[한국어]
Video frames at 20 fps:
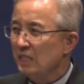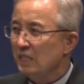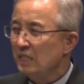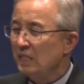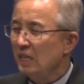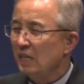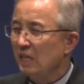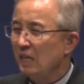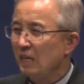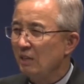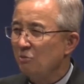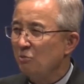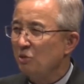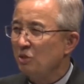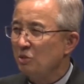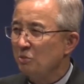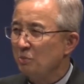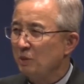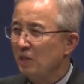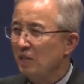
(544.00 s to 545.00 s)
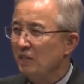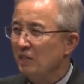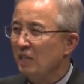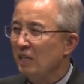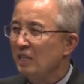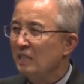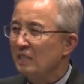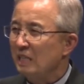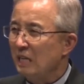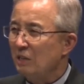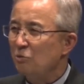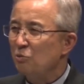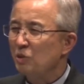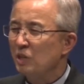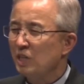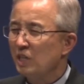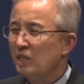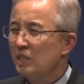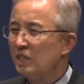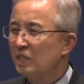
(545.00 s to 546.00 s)
이해가 안 되지만
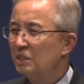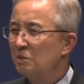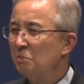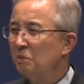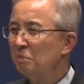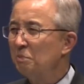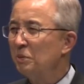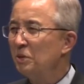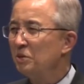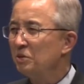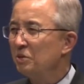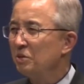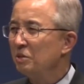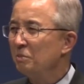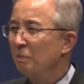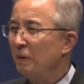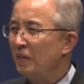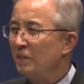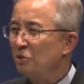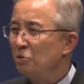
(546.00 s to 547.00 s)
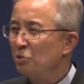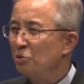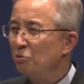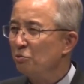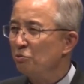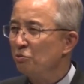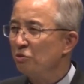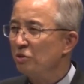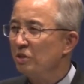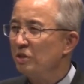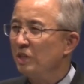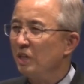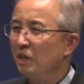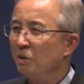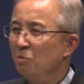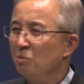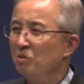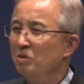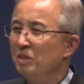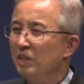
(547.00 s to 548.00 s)
나중에 하나님이 퍼즐을 맞춰 주실 때가
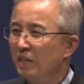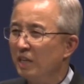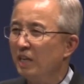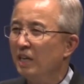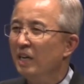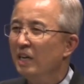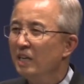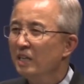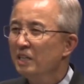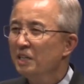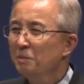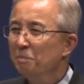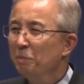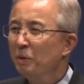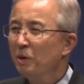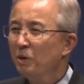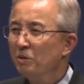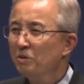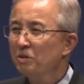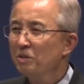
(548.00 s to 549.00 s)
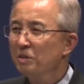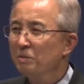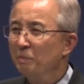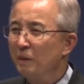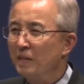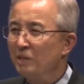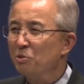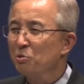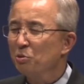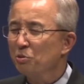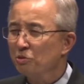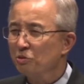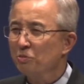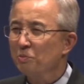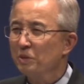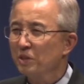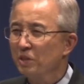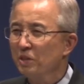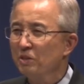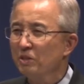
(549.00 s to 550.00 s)
오는데 그 퍼즐을 맞춰
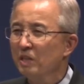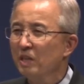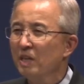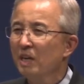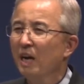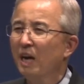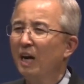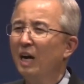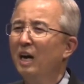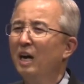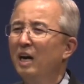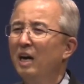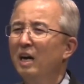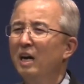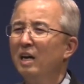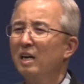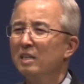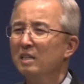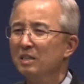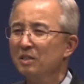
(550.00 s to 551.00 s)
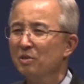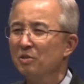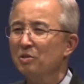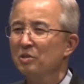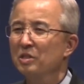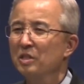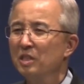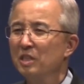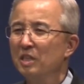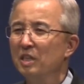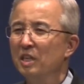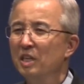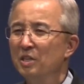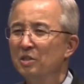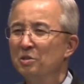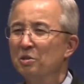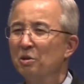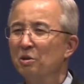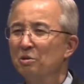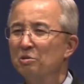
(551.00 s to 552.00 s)
주면 아 이것이
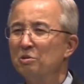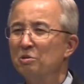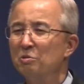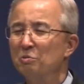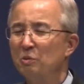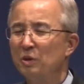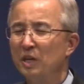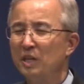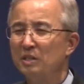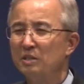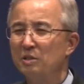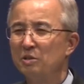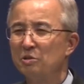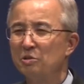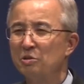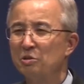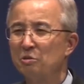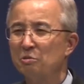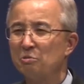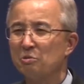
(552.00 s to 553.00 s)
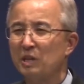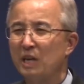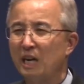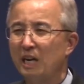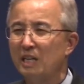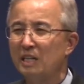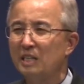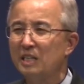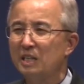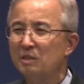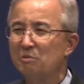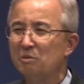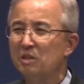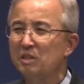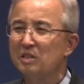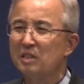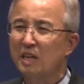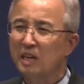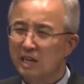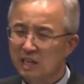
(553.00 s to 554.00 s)
선을 위한 것이었구나 알게
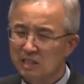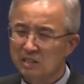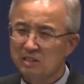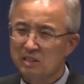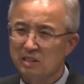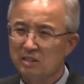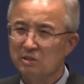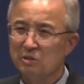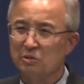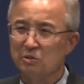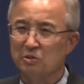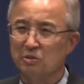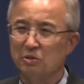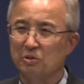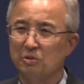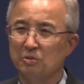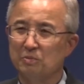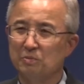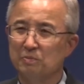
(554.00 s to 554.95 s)
될 때가 있다는 거죠.